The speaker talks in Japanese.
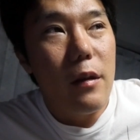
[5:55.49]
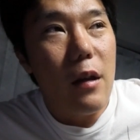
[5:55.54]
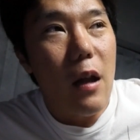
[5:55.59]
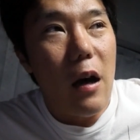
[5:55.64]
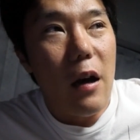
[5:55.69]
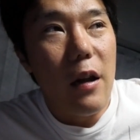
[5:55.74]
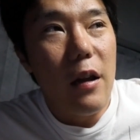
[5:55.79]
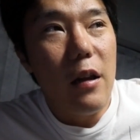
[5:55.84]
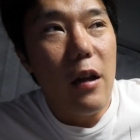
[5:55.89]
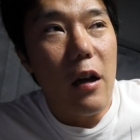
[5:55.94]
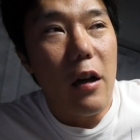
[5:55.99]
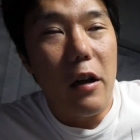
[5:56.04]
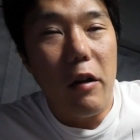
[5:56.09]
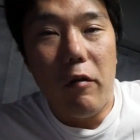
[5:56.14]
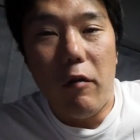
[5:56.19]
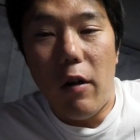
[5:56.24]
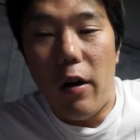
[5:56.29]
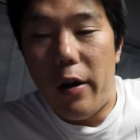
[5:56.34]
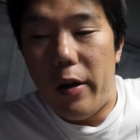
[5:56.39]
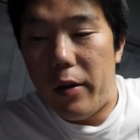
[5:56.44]
誰々
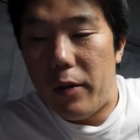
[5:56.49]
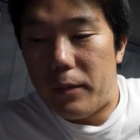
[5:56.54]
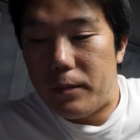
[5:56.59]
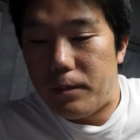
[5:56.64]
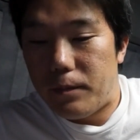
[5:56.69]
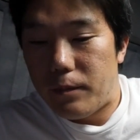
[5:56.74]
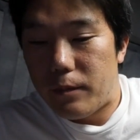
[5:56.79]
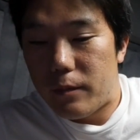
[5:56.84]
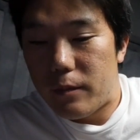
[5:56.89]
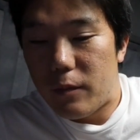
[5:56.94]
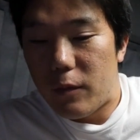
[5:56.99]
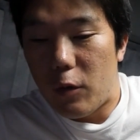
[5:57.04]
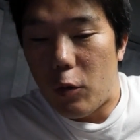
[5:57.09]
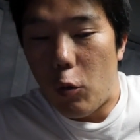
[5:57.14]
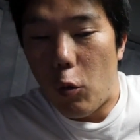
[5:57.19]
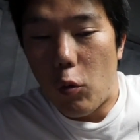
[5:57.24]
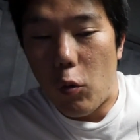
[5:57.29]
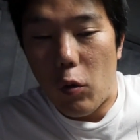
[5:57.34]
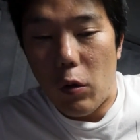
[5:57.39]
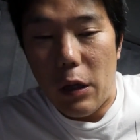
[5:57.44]
は
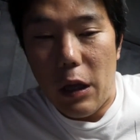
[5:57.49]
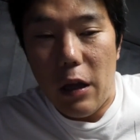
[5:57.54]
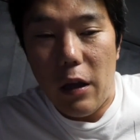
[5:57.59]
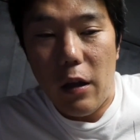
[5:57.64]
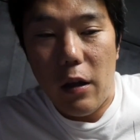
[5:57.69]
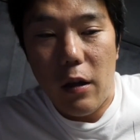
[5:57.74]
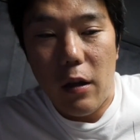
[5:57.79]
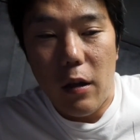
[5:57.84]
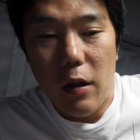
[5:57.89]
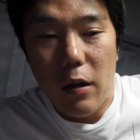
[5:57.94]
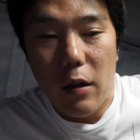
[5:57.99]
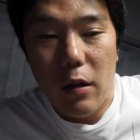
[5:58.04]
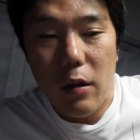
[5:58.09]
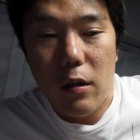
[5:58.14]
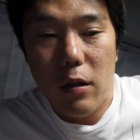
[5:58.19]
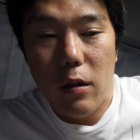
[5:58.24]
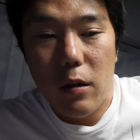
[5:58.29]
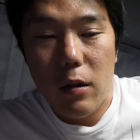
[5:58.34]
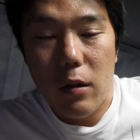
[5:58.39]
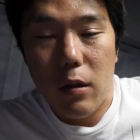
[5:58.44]
ここで
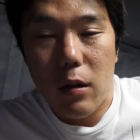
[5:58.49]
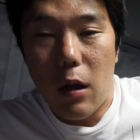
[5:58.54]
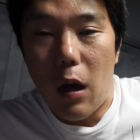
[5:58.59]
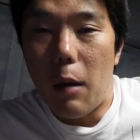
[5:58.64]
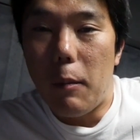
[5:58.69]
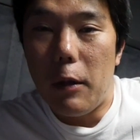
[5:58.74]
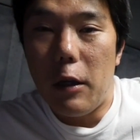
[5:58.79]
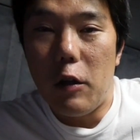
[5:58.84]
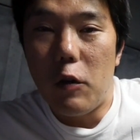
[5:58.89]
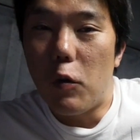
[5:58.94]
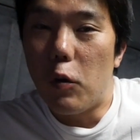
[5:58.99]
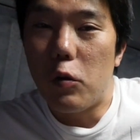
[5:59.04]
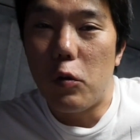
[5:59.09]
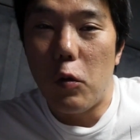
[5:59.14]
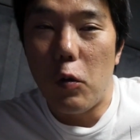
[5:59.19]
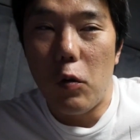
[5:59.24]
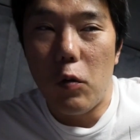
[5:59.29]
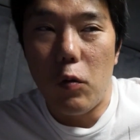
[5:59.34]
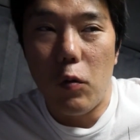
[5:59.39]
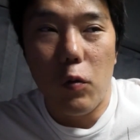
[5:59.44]
仮眠を
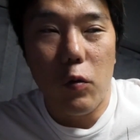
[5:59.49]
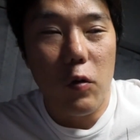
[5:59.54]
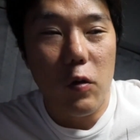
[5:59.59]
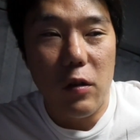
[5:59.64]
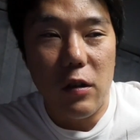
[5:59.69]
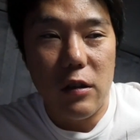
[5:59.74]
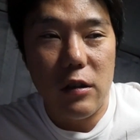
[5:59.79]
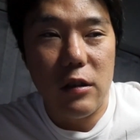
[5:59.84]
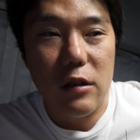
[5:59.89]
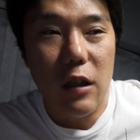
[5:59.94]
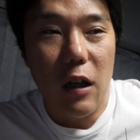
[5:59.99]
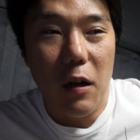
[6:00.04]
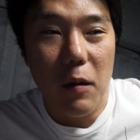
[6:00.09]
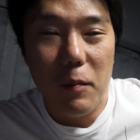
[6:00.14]
取ることにした